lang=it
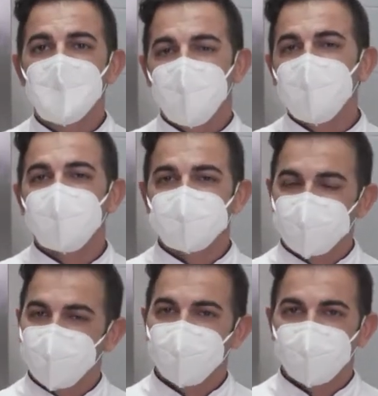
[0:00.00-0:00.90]
e adesso
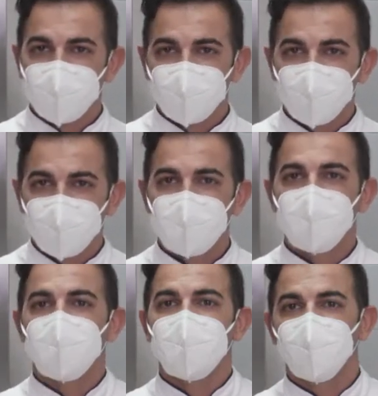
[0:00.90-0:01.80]
vi faremo vedere
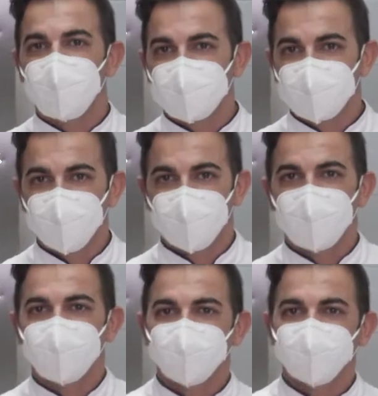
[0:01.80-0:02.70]
la lavorazione.